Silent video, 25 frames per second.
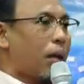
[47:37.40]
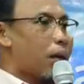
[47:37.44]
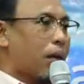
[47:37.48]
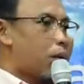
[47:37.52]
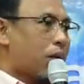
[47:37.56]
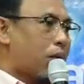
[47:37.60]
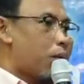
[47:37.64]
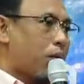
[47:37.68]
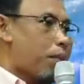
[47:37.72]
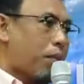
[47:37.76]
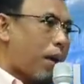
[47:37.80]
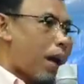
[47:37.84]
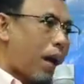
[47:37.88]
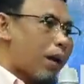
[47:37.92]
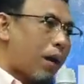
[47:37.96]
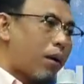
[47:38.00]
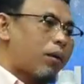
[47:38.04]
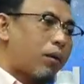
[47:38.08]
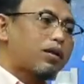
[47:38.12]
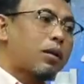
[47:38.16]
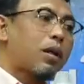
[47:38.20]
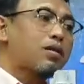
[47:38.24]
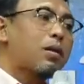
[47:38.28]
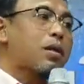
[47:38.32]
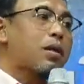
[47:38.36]
คุณแม่ข
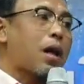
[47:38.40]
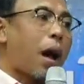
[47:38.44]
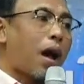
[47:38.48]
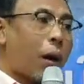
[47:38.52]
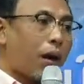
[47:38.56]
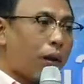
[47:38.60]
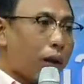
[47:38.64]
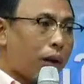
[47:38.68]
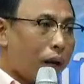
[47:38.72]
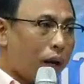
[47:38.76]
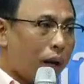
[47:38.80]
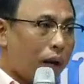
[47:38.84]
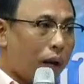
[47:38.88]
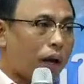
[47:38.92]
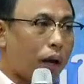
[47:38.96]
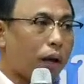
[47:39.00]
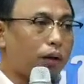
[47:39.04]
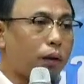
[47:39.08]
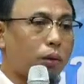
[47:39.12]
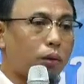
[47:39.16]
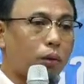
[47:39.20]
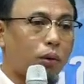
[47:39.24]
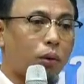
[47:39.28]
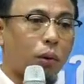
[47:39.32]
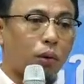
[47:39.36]
องเจ้าสาวได้เลี้ยง
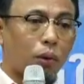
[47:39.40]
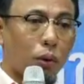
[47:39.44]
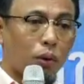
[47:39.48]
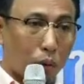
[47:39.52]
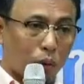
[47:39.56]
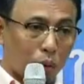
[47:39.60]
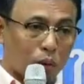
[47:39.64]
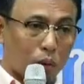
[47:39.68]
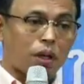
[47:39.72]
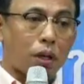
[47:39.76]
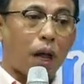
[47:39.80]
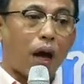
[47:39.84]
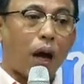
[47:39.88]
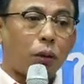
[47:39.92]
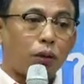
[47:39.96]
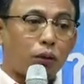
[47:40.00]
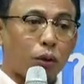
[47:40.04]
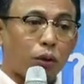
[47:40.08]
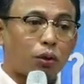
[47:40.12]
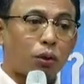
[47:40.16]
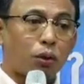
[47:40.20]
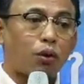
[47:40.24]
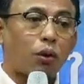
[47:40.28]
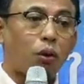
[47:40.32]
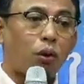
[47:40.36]
ดูลูกสาวจ
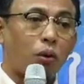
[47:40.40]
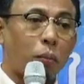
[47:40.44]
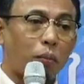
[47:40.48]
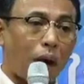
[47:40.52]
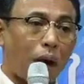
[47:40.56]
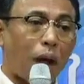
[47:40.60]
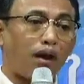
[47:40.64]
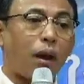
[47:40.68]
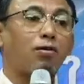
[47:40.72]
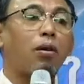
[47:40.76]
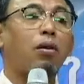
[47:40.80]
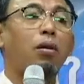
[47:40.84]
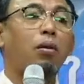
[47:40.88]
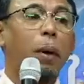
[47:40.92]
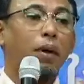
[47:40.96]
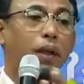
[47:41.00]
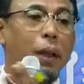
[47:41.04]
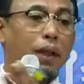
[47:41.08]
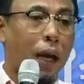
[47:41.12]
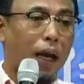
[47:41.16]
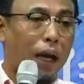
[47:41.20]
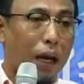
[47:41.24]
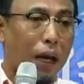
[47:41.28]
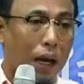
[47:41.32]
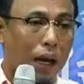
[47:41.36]
นโตมาแล้วก็มา
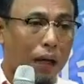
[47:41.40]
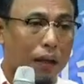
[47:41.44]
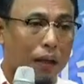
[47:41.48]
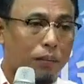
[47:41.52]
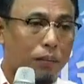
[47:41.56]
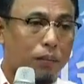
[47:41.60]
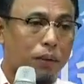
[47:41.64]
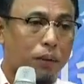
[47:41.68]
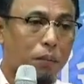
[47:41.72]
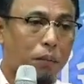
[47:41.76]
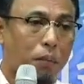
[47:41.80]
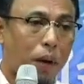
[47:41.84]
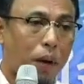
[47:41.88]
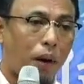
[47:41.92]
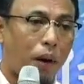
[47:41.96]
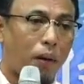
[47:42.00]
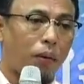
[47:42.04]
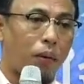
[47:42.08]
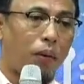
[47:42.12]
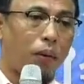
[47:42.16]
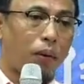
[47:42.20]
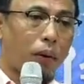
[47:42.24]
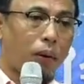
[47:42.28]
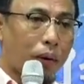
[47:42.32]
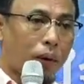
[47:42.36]
แต่งงานกับเจ้าบ่าว
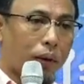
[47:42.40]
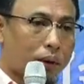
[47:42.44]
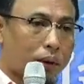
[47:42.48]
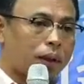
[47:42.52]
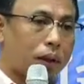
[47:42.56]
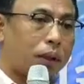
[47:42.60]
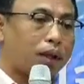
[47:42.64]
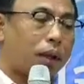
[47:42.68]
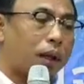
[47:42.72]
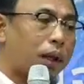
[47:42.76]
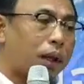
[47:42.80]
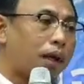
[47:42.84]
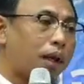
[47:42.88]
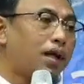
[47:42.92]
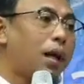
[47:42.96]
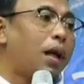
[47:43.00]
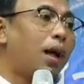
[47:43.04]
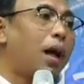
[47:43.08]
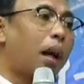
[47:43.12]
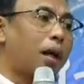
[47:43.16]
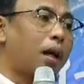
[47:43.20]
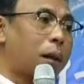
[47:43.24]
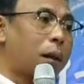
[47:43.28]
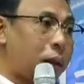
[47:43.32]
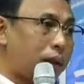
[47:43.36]
จึงเรี
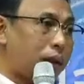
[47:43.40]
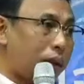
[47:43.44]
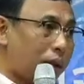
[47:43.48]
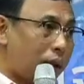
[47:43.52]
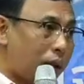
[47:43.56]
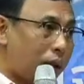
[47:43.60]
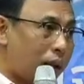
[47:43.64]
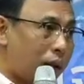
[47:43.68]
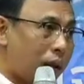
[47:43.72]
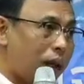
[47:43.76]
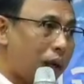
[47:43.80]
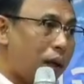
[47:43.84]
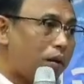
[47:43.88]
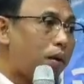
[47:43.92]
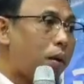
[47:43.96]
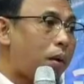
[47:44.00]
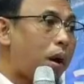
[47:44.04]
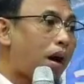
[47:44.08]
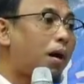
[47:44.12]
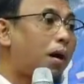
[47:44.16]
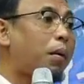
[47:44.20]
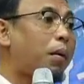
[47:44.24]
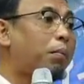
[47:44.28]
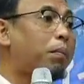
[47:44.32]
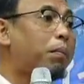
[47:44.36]
ยกสิ่งนี้
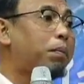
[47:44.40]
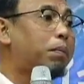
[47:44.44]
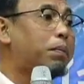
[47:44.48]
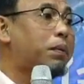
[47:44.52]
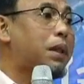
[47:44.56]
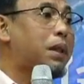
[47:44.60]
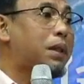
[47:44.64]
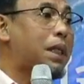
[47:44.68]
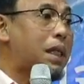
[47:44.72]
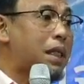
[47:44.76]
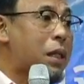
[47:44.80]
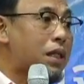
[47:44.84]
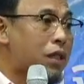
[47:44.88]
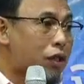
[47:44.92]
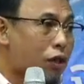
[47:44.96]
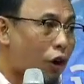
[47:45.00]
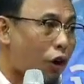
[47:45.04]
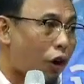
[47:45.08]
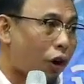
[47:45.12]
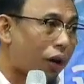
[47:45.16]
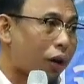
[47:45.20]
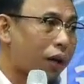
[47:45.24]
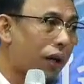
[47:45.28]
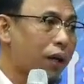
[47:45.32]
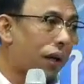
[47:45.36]
ว่าสินสอ
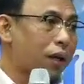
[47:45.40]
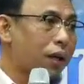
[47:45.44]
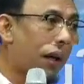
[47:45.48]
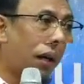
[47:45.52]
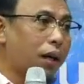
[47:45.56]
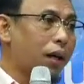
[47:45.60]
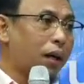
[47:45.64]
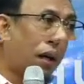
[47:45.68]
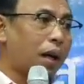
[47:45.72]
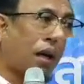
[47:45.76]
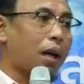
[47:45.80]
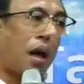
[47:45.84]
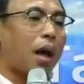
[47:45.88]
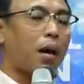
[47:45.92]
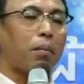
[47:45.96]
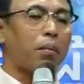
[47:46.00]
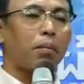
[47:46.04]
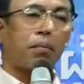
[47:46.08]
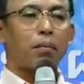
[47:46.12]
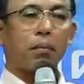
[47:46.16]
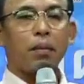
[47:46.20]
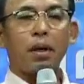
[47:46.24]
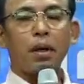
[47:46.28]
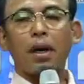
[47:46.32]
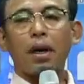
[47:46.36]
ดนะครับ
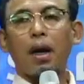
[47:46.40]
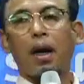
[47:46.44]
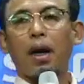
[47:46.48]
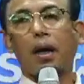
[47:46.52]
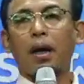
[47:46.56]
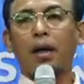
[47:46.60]
เมื่อ